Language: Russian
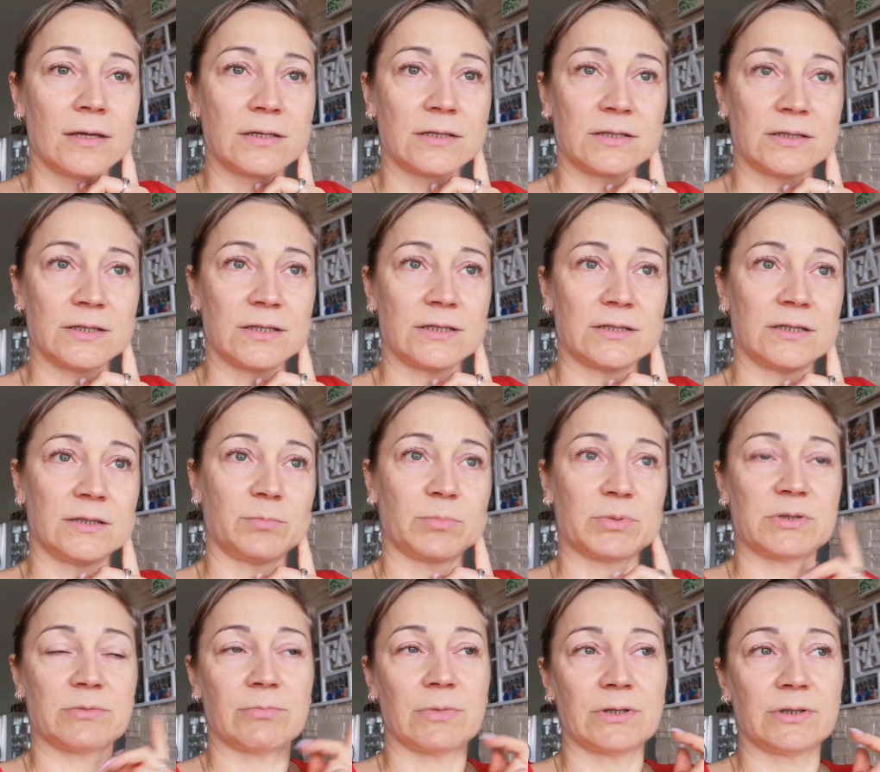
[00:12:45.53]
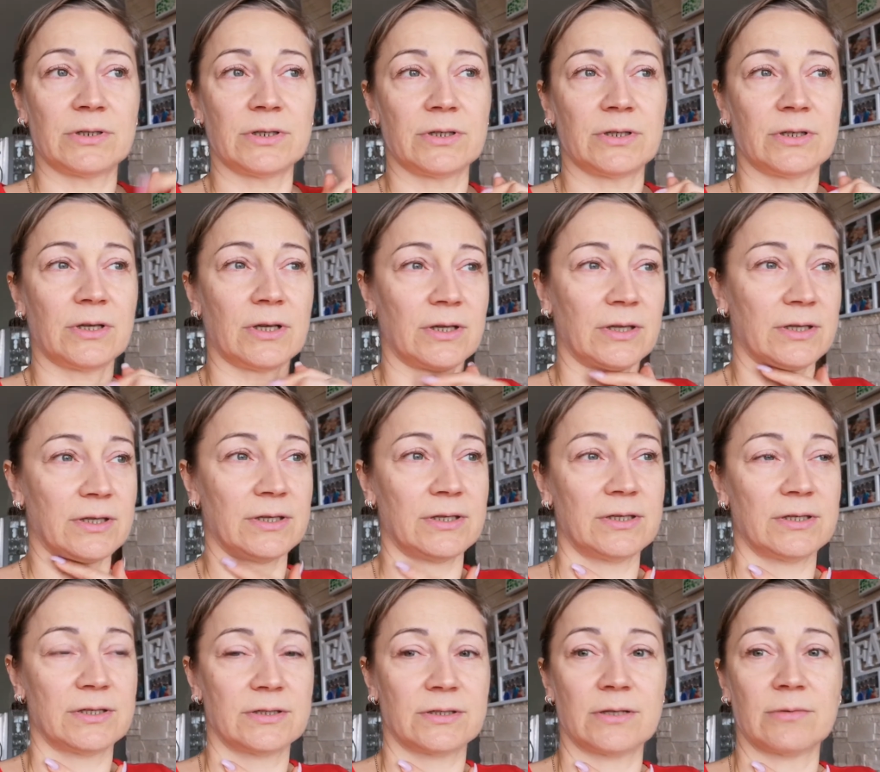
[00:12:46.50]
Съездить, посмотреть, какие
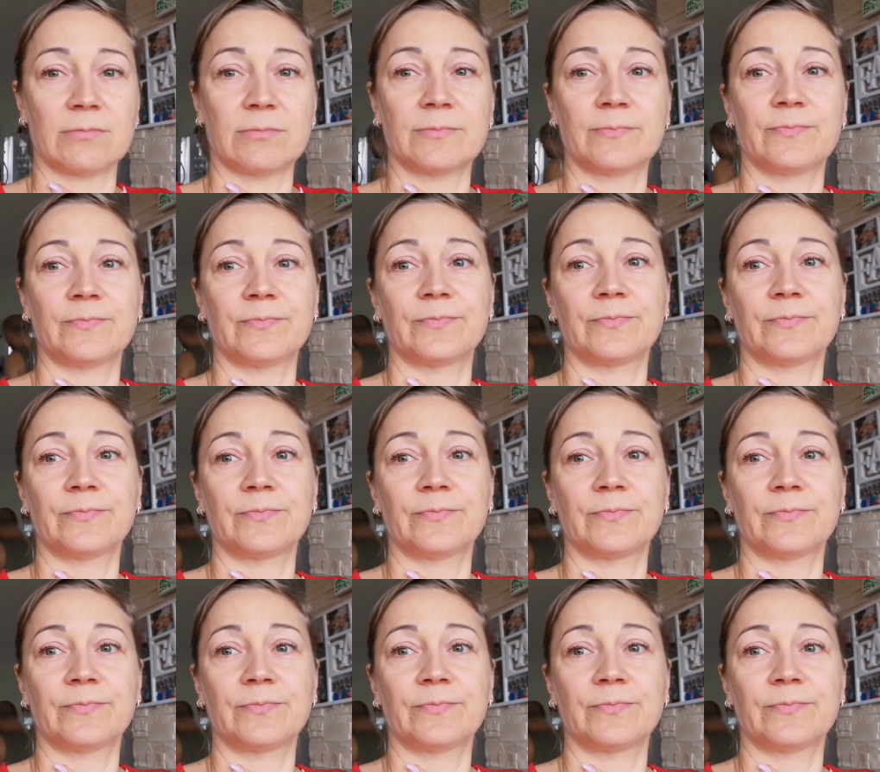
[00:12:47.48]
есть там